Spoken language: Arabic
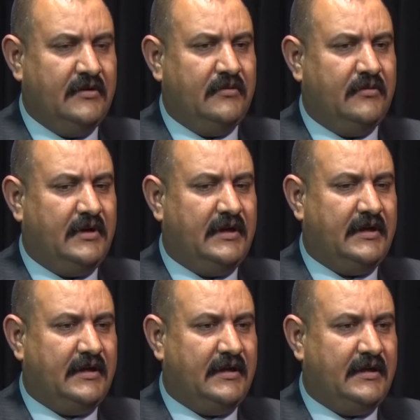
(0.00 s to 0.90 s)

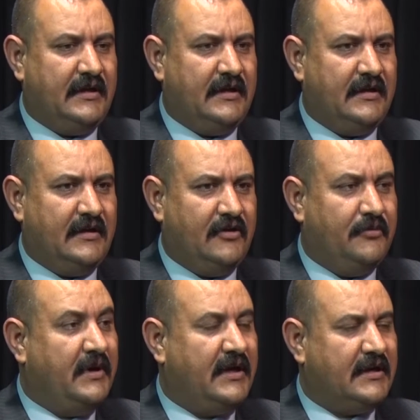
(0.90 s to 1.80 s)

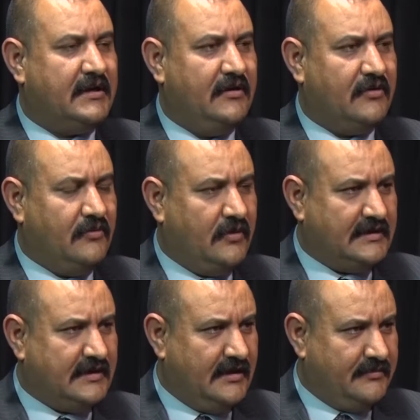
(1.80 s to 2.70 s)
وأبارك
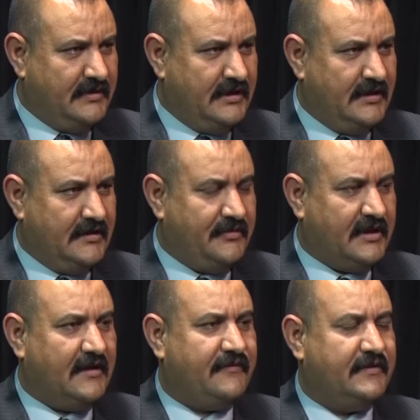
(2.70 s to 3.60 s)
للقوات الأمنية
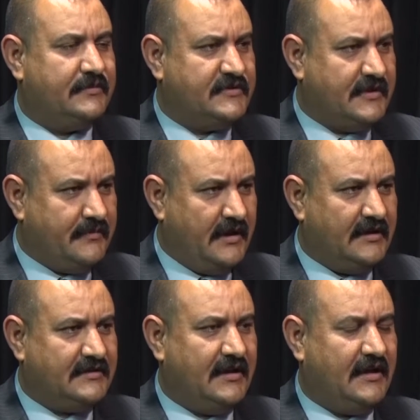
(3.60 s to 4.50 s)
بكافة
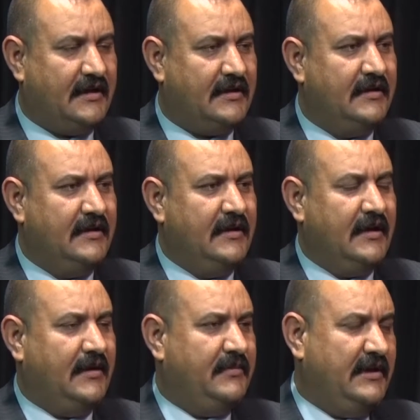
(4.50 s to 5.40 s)
مسمياتها
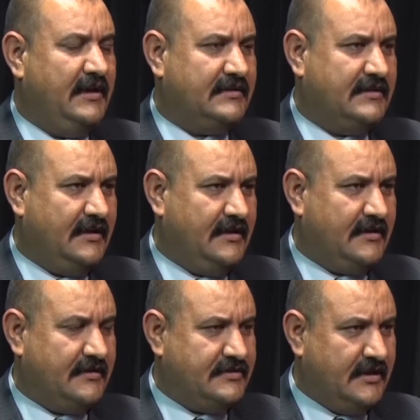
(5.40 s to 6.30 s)
عمليات
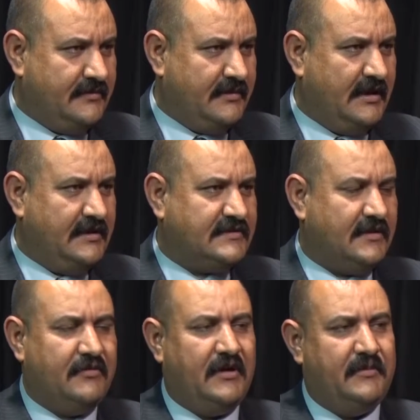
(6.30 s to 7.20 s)
تحرير الجانب
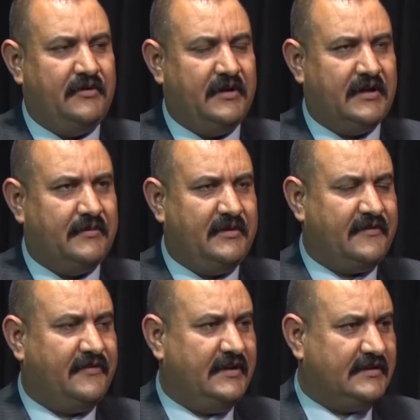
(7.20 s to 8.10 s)
الأيسر وأملنا كبير
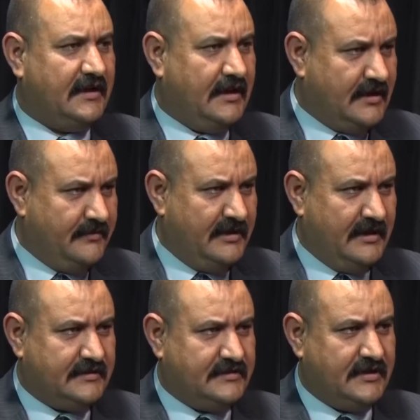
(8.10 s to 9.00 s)
في انطلاق
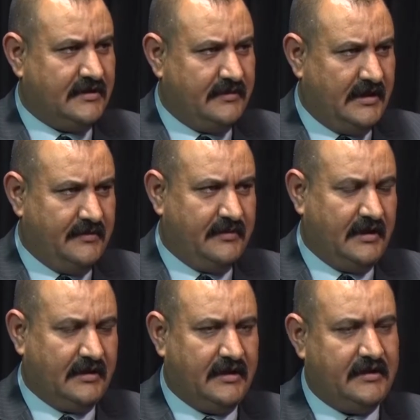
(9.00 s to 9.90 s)
عمليات الجانب الأيمن
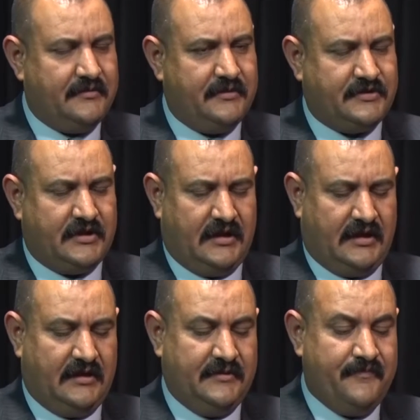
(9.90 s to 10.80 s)
عن قريب إن شاء
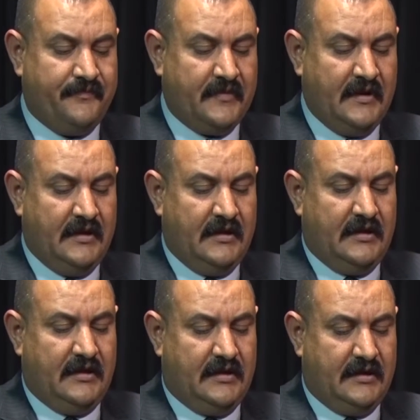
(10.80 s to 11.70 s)
الله إن شاء
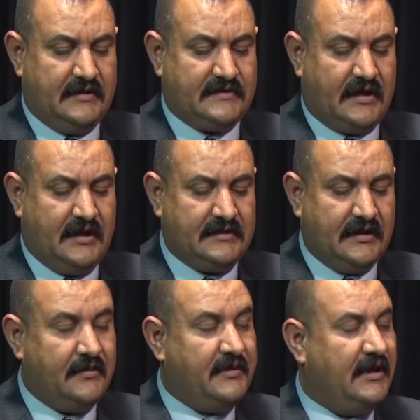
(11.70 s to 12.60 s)
الله آه، صراحة
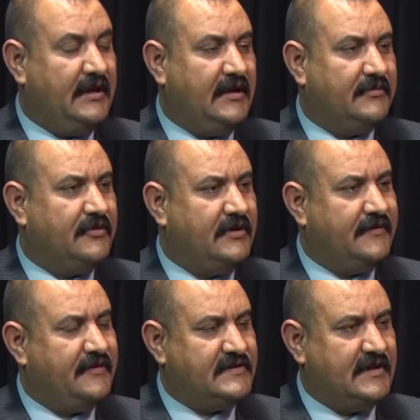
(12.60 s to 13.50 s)
قبل أيام كنا
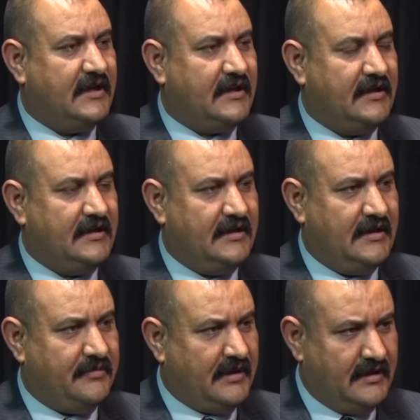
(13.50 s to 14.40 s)
في زيارة
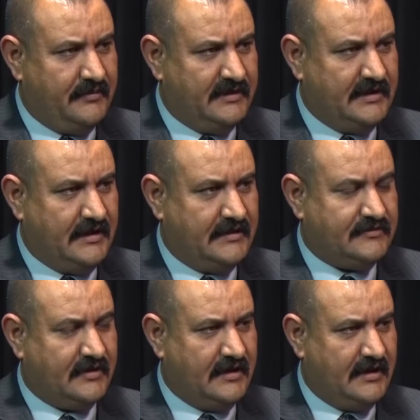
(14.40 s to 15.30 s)
إلى بعض المدارس
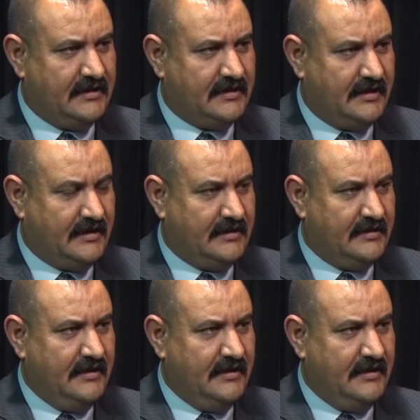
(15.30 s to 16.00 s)
وكذلك